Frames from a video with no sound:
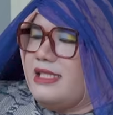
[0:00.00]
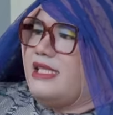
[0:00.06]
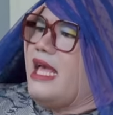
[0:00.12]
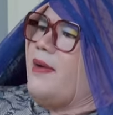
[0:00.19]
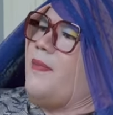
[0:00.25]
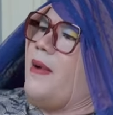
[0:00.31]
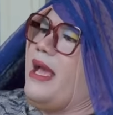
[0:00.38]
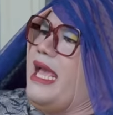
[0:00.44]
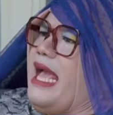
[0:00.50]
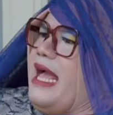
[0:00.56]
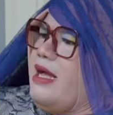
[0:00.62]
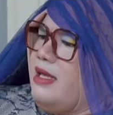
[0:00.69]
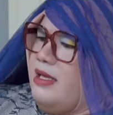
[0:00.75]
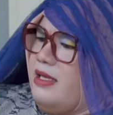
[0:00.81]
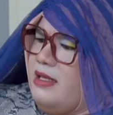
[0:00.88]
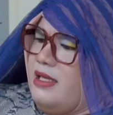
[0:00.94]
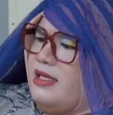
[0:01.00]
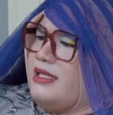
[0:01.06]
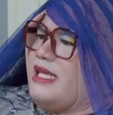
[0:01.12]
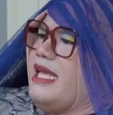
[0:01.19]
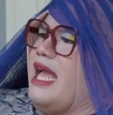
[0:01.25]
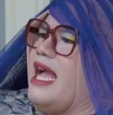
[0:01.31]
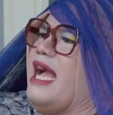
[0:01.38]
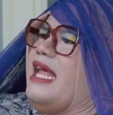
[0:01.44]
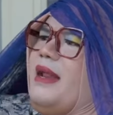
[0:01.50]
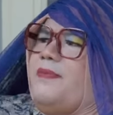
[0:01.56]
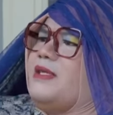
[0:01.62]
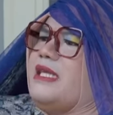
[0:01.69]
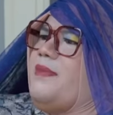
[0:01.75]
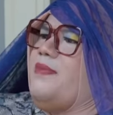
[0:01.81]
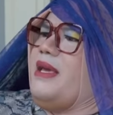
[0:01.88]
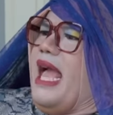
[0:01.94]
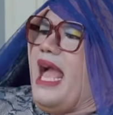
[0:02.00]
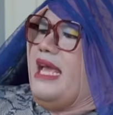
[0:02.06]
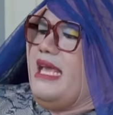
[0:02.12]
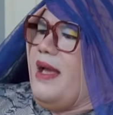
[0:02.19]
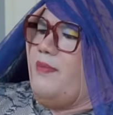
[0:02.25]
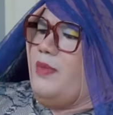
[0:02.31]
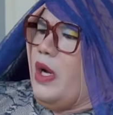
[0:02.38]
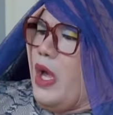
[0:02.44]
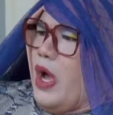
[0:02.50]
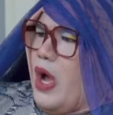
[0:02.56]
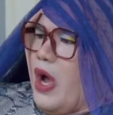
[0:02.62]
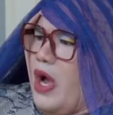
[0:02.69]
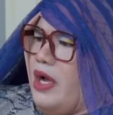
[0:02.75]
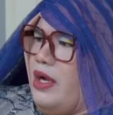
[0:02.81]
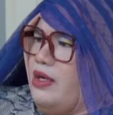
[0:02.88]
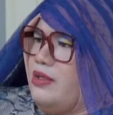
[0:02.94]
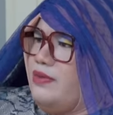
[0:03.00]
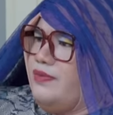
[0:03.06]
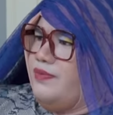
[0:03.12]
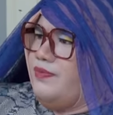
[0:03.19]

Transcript: siapa ya? Saya nggak ada pesan mie ayam loh.